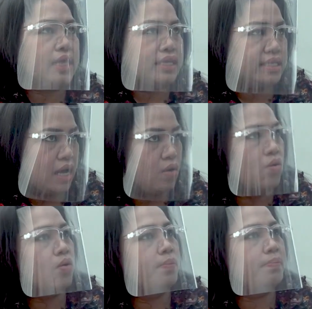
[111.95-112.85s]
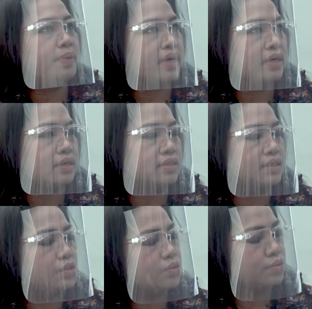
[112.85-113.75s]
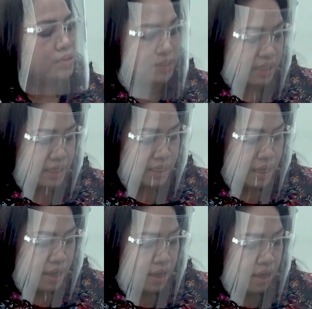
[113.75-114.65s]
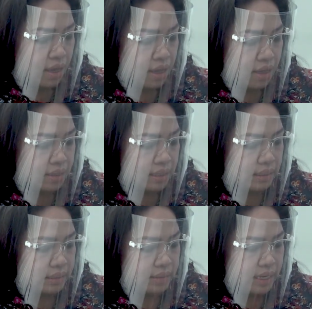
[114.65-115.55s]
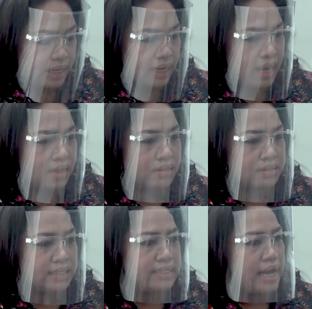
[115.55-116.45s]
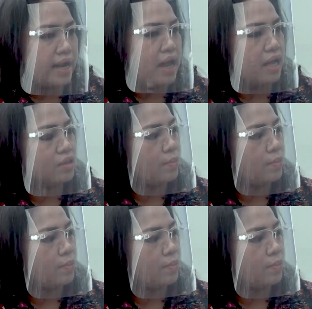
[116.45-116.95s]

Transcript: kita jauh berdiskusi ya kira-kira sejarah